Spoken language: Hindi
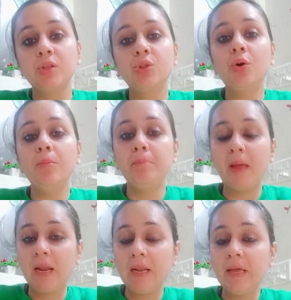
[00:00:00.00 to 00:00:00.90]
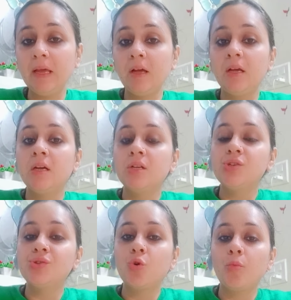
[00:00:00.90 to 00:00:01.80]
तो पहले
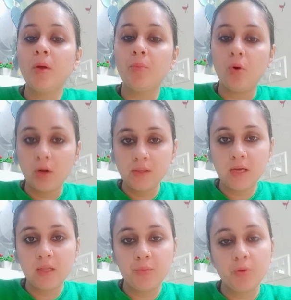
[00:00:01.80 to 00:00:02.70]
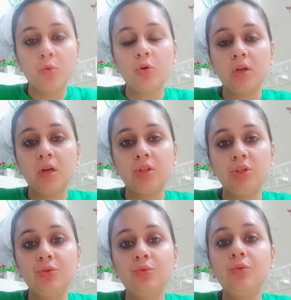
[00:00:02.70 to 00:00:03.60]
जिसको मैं बहुत ज़्यादा प्रमोट करती
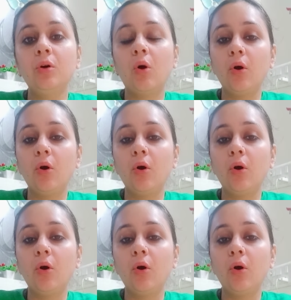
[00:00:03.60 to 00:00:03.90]
हूँ